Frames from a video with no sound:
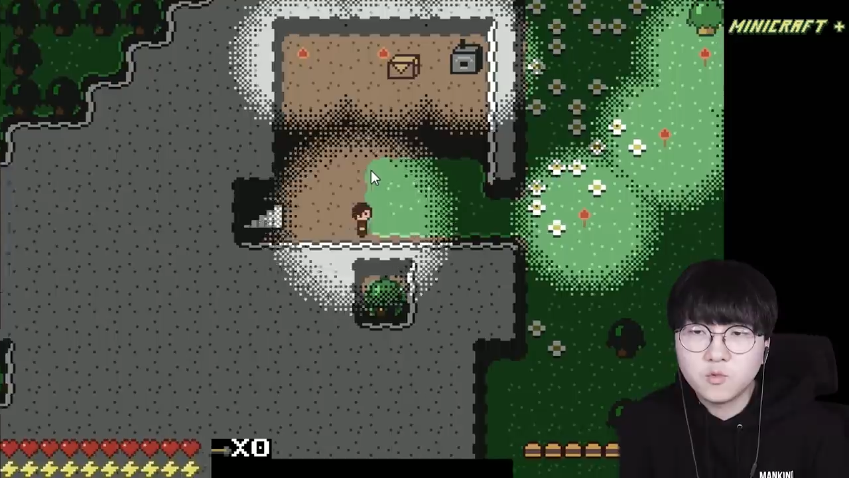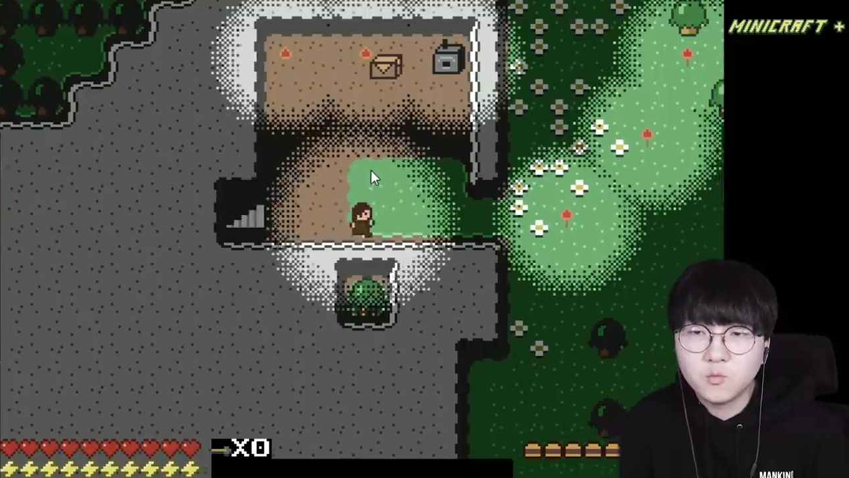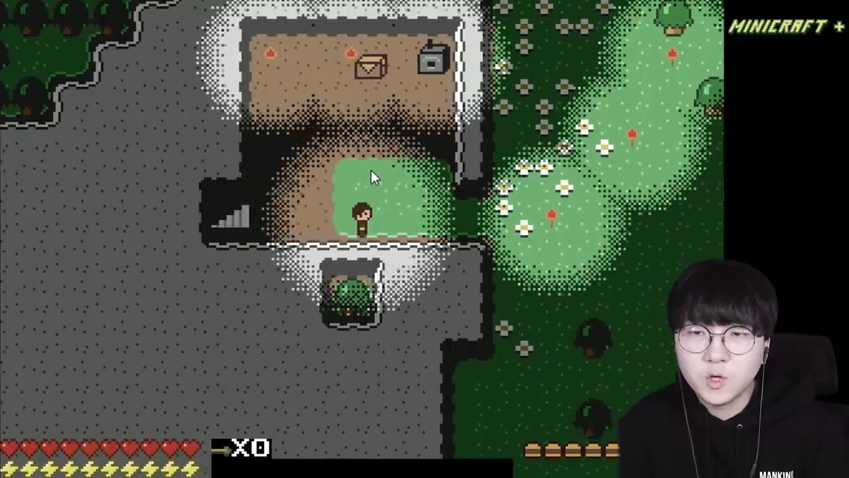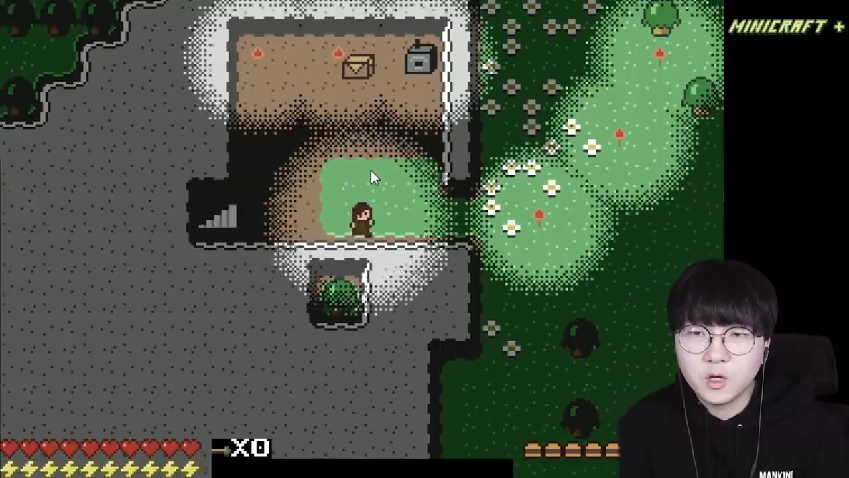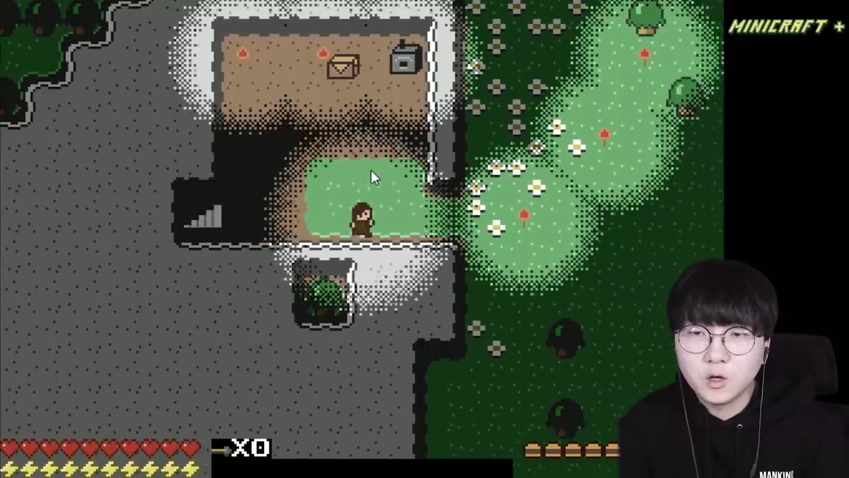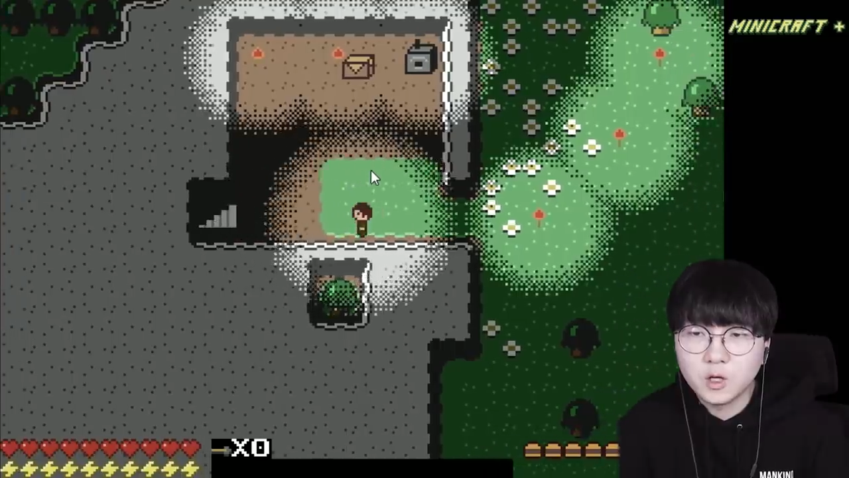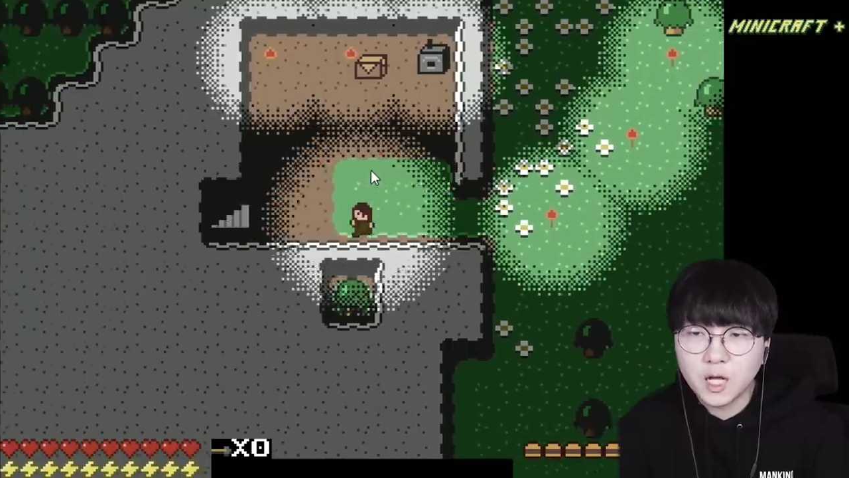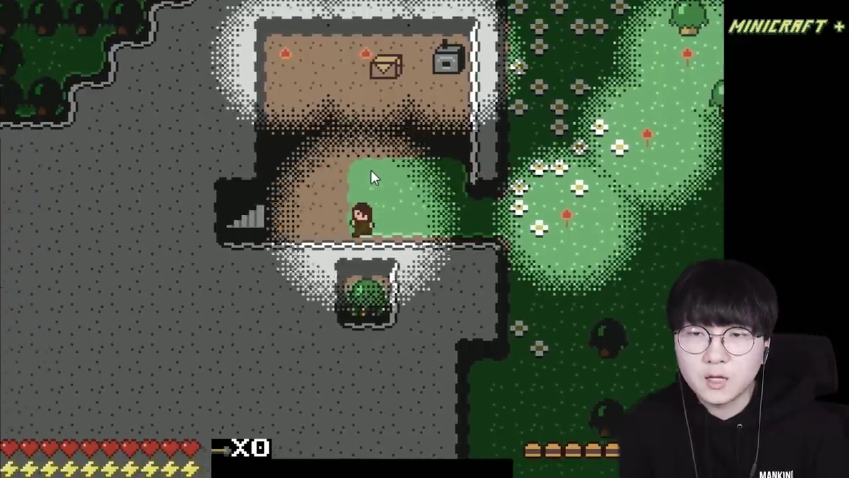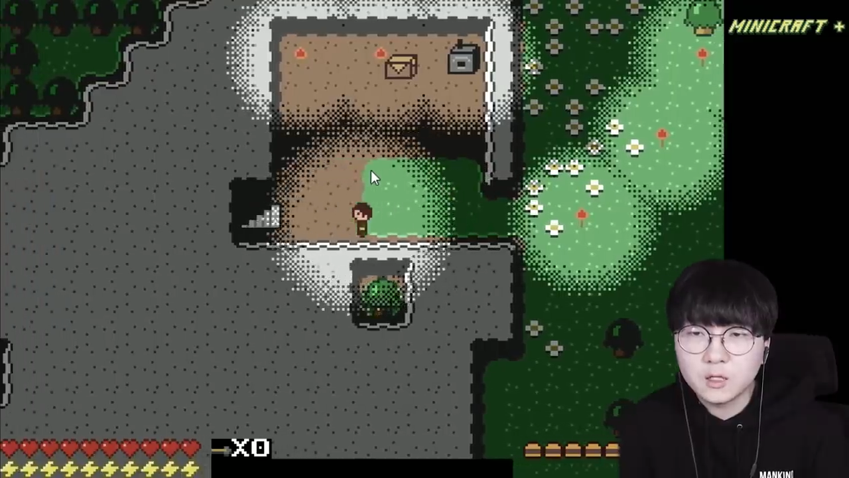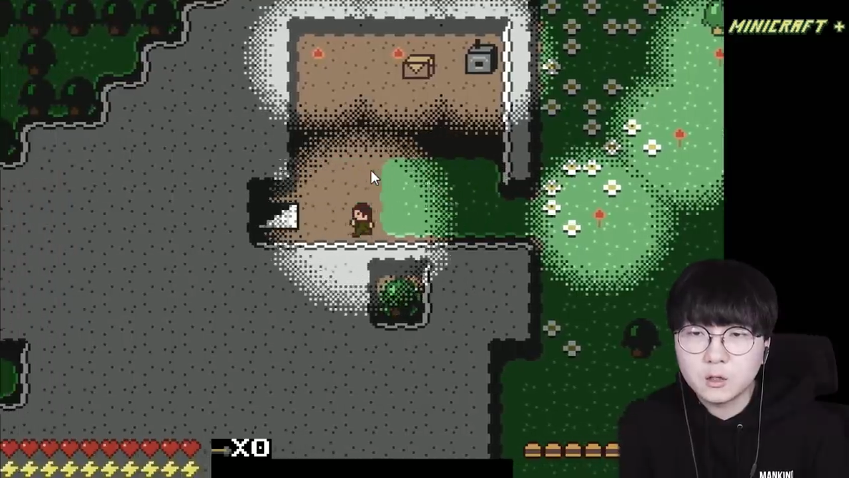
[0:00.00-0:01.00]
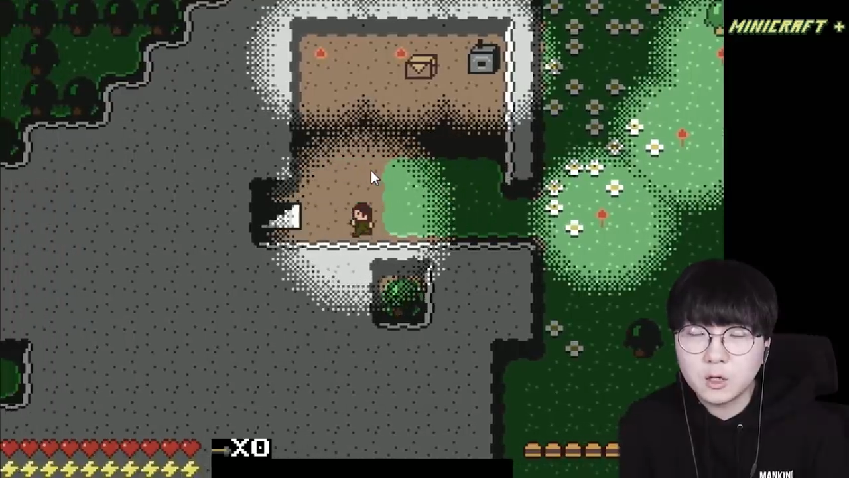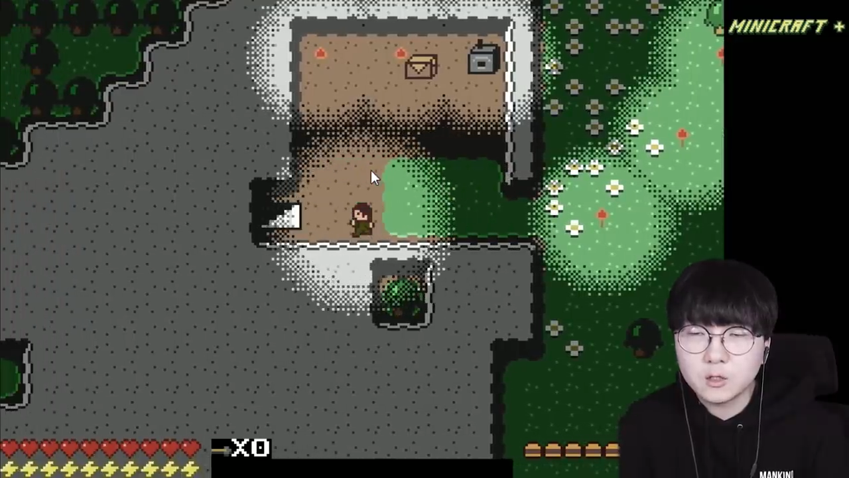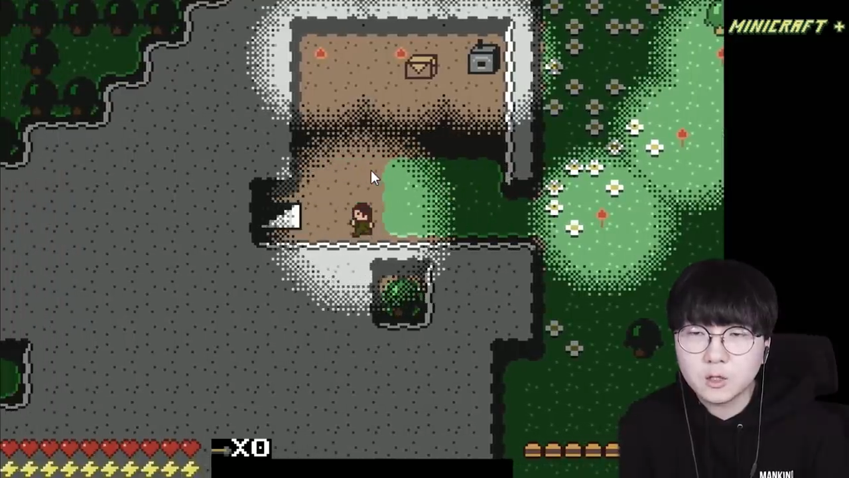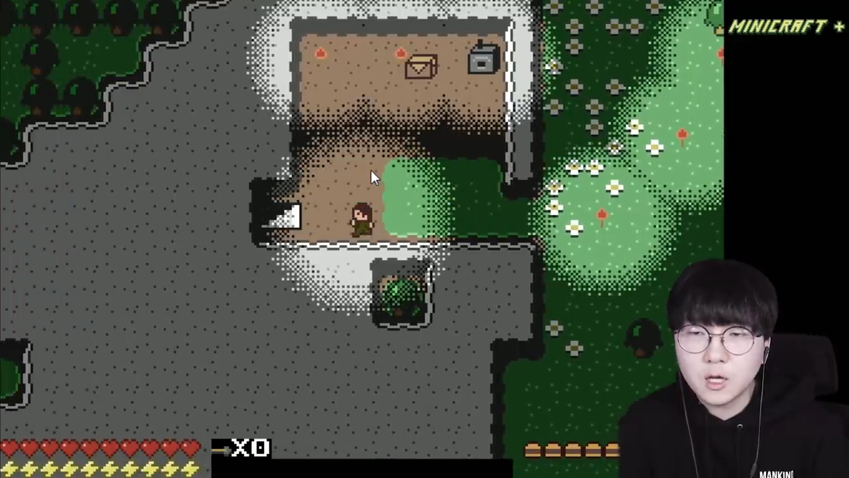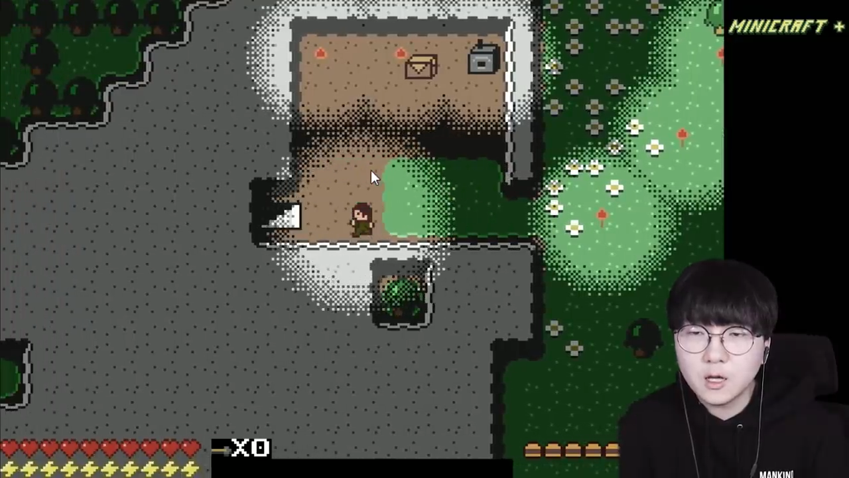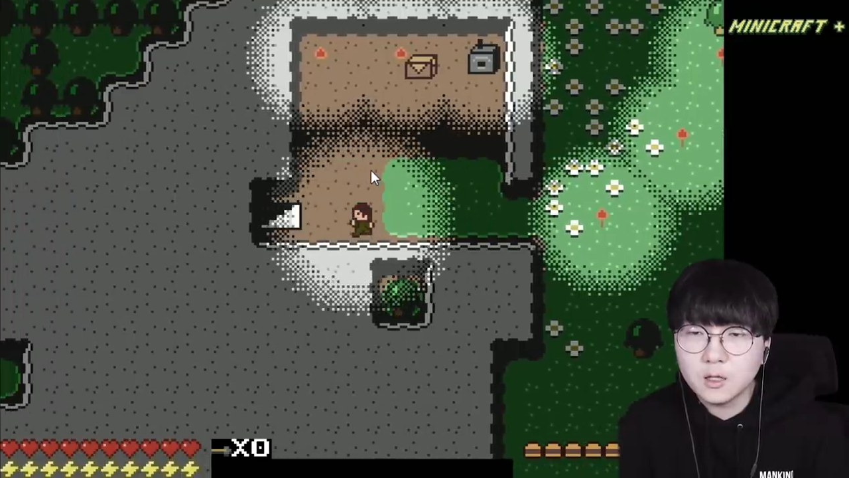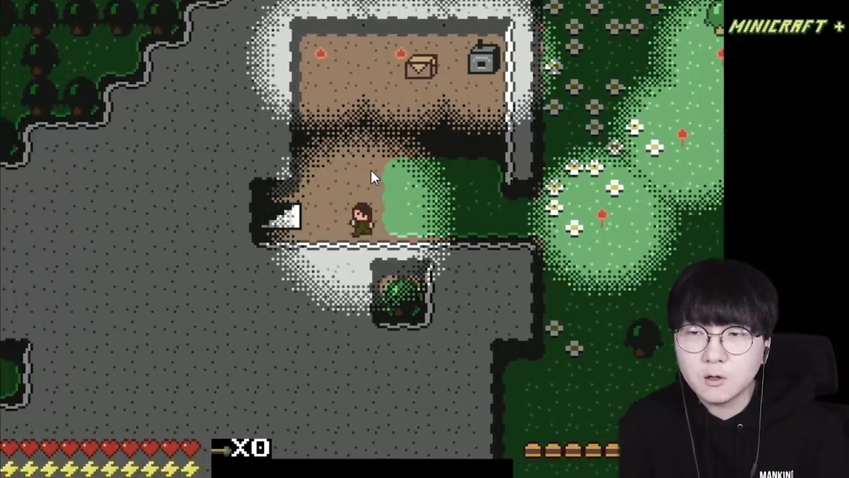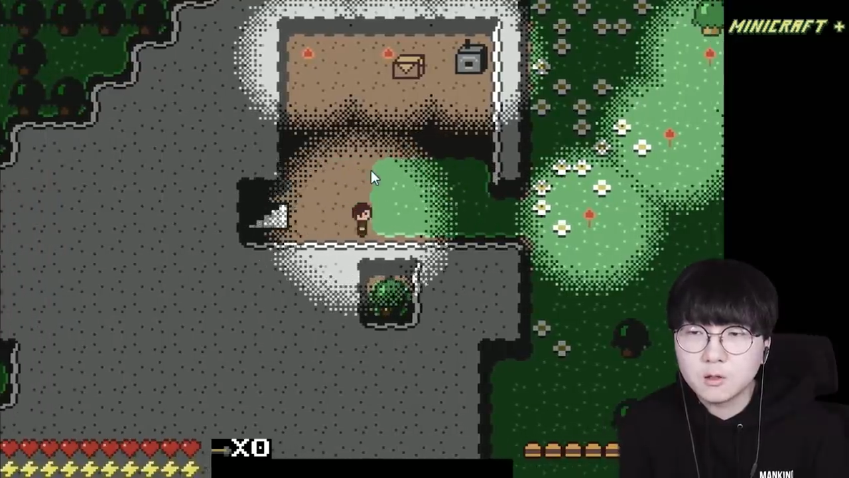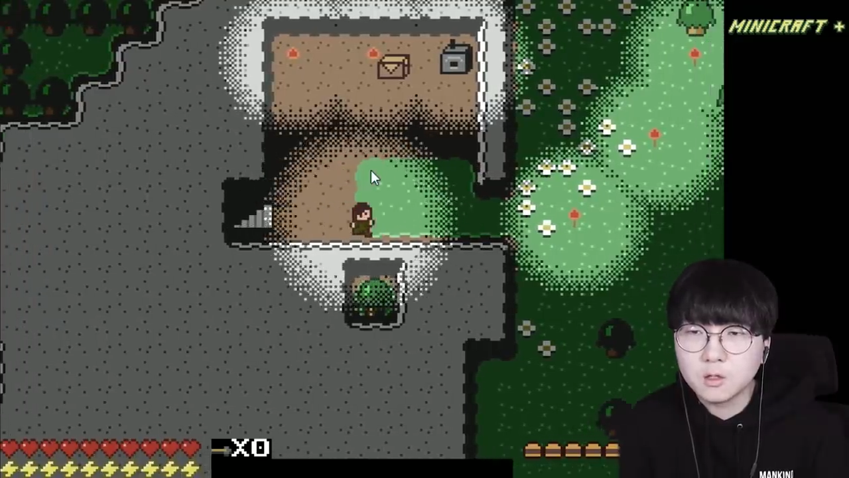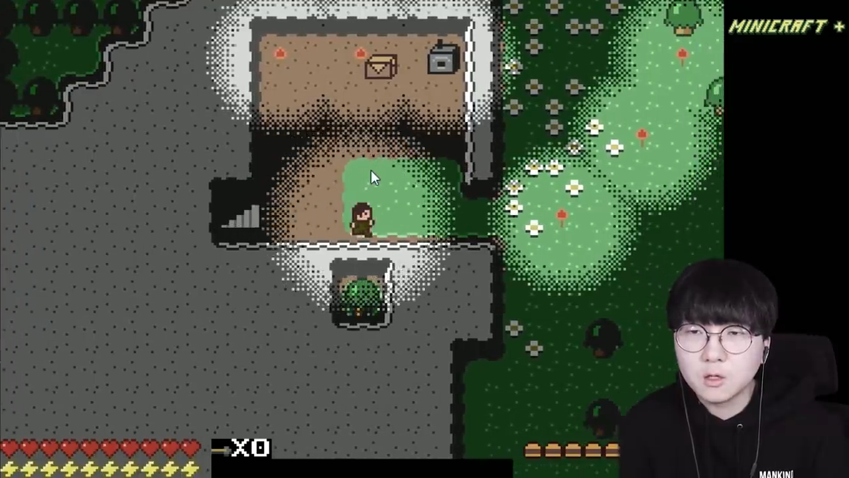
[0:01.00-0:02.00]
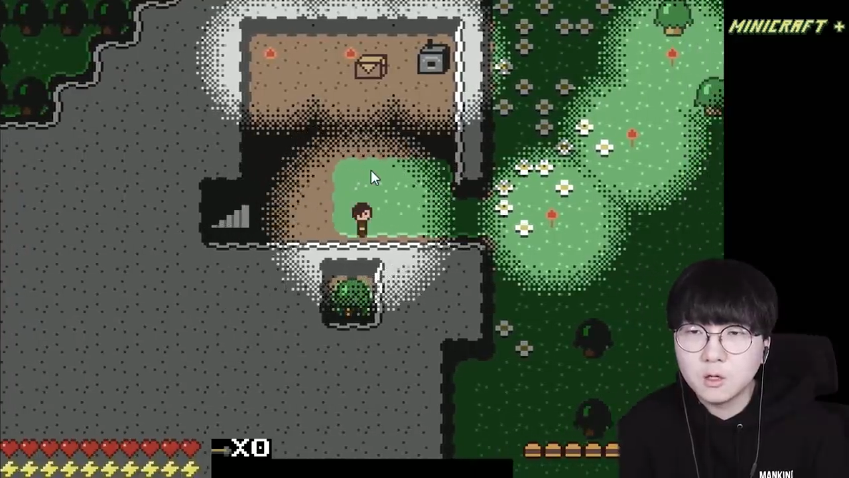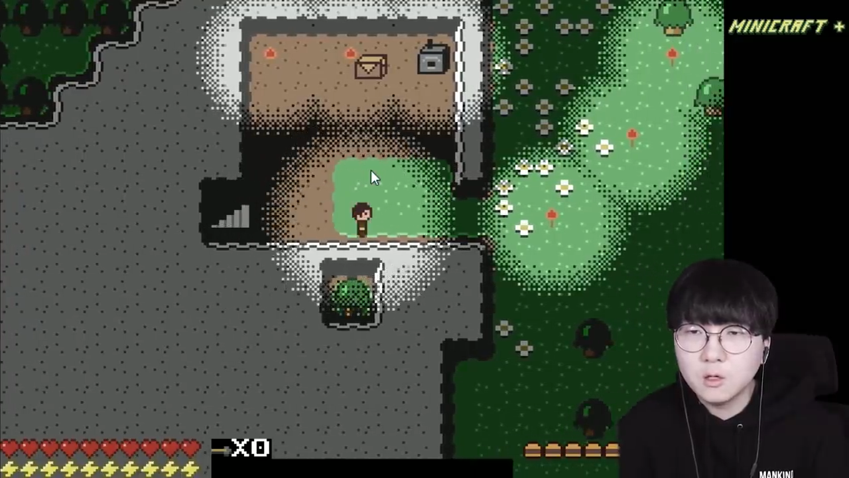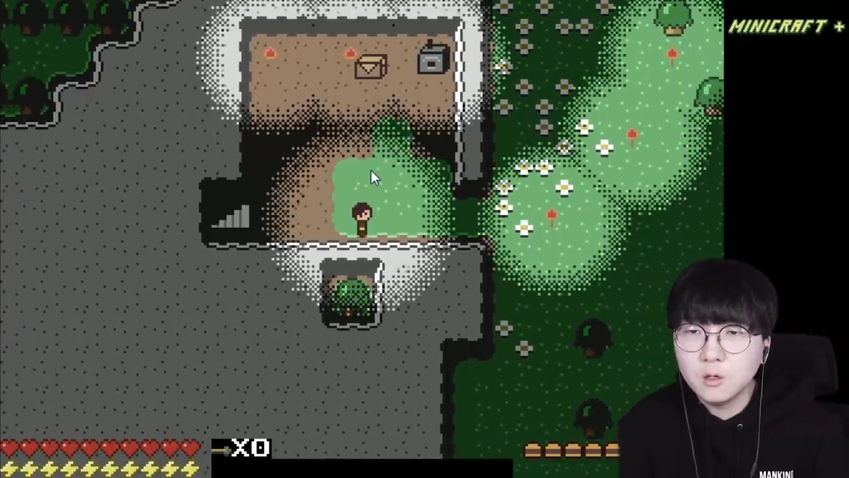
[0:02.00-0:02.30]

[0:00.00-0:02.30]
분명히 여기 안에 들어가서 캐야 되거든요.